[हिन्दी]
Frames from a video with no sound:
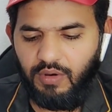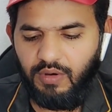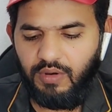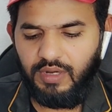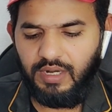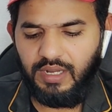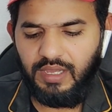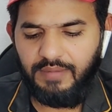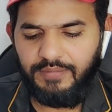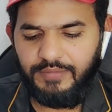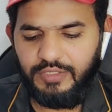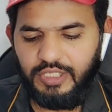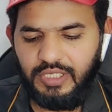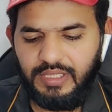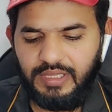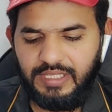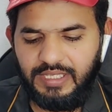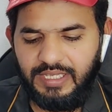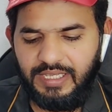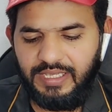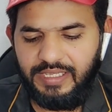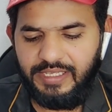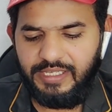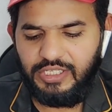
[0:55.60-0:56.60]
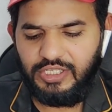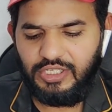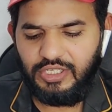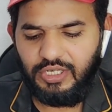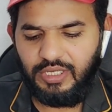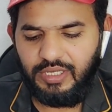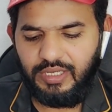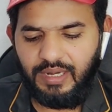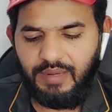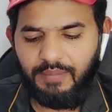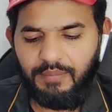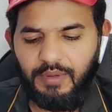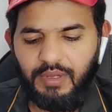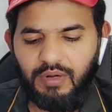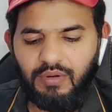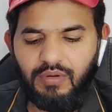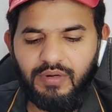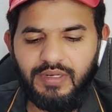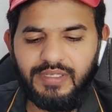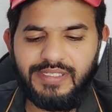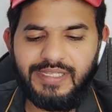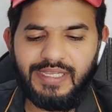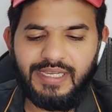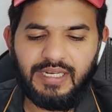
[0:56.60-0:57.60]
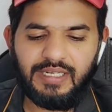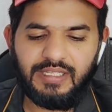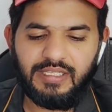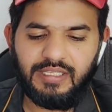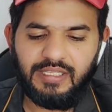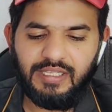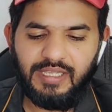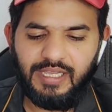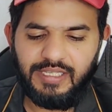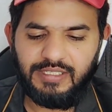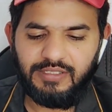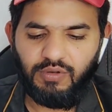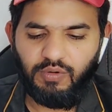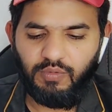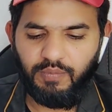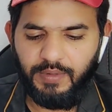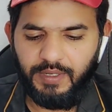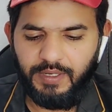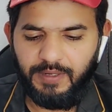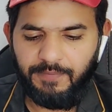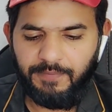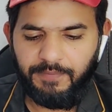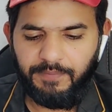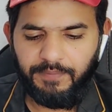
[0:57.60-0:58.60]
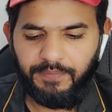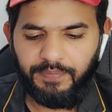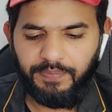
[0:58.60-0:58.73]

और हम चलते हैं इंस्टाग्राम पर और इसे कर देते हैं यहाँ से ओपन